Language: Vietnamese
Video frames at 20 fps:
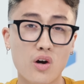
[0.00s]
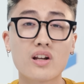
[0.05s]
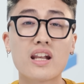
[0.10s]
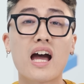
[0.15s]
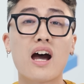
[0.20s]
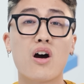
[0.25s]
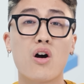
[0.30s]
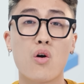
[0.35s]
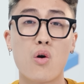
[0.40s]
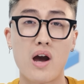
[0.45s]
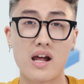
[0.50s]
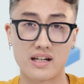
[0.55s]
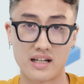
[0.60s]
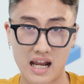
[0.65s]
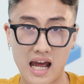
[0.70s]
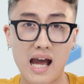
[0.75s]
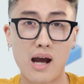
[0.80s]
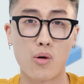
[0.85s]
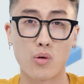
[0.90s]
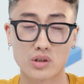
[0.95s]
nó là hoàn
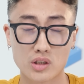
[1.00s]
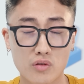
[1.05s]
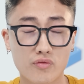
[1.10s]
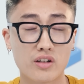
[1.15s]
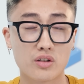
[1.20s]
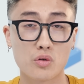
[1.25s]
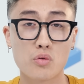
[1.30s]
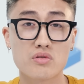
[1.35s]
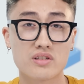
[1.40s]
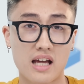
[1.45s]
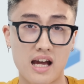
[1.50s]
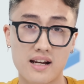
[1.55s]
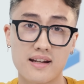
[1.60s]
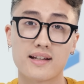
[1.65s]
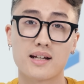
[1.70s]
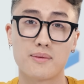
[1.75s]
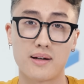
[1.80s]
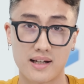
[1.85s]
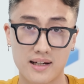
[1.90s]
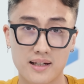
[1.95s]
hảo trong phân khúc giá
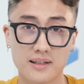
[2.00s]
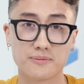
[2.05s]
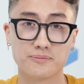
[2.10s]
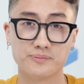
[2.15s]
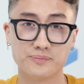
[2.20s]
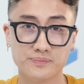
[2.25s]
này các bạn ạ.